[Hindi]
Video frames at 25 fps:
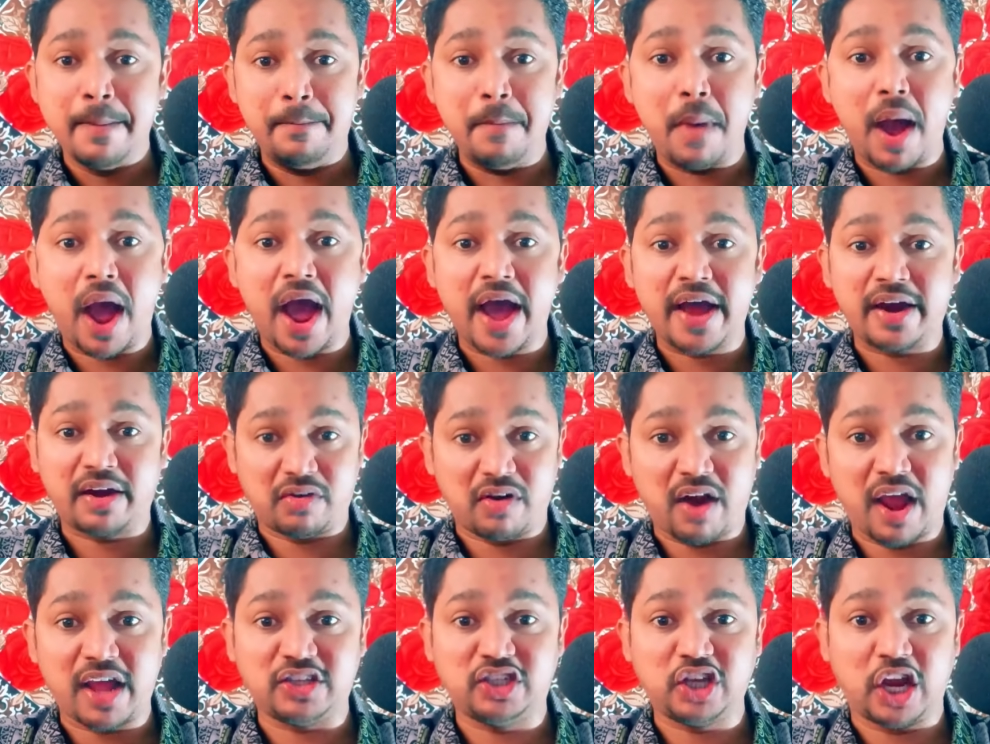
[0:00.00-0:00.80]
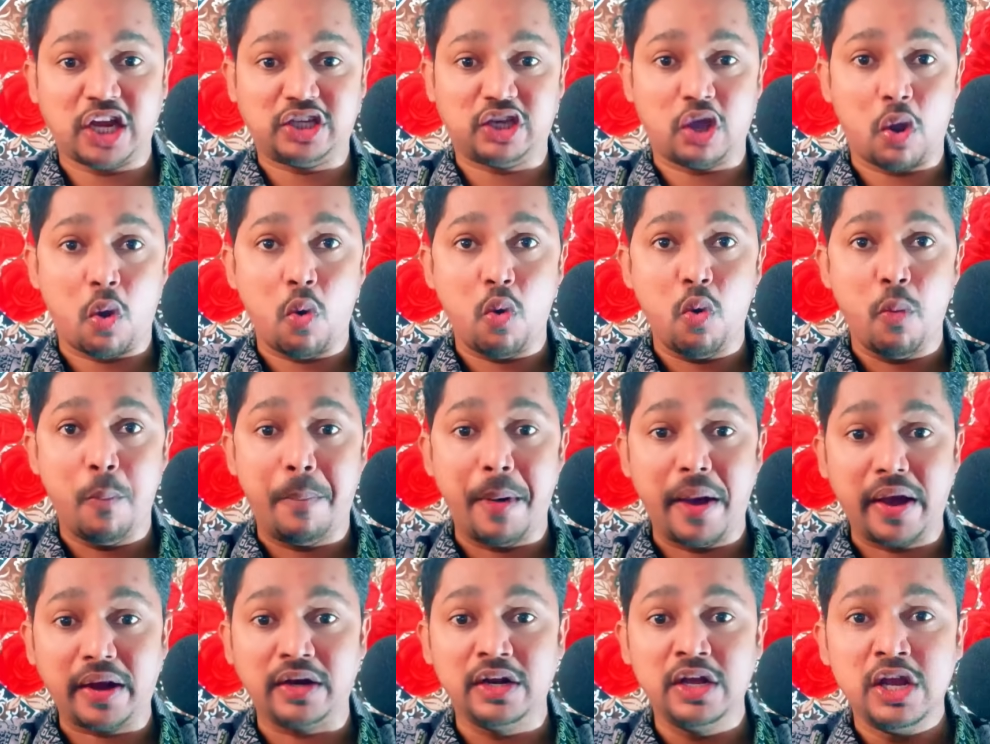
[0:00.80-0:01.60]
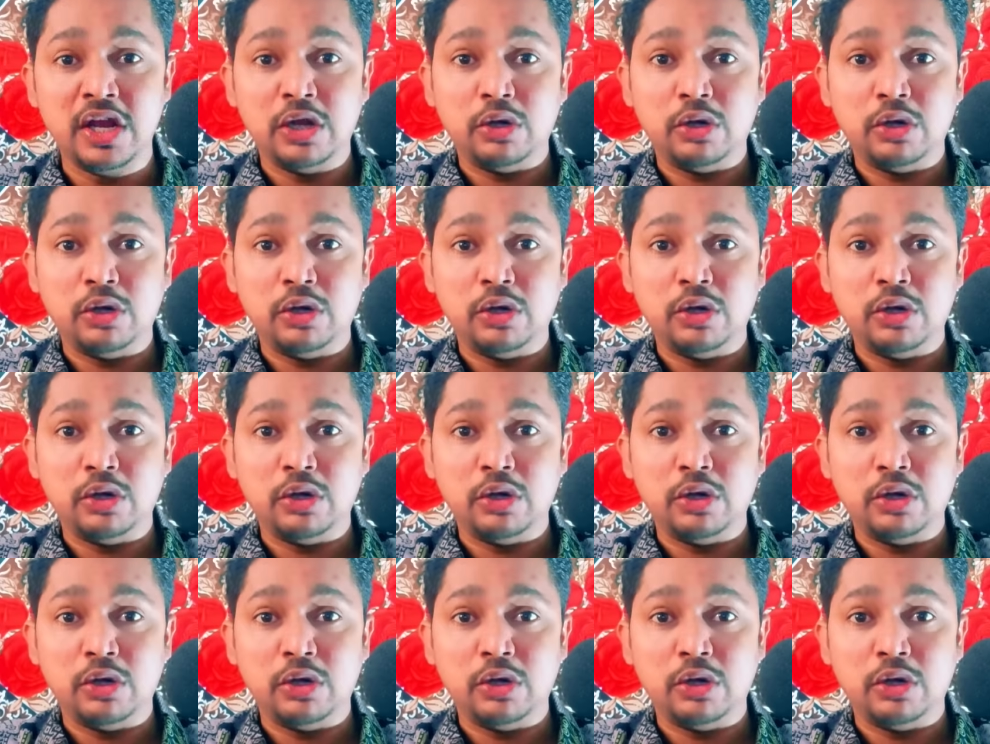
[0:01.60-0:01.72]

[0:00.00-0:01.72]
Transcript: महाराजा के ऊपर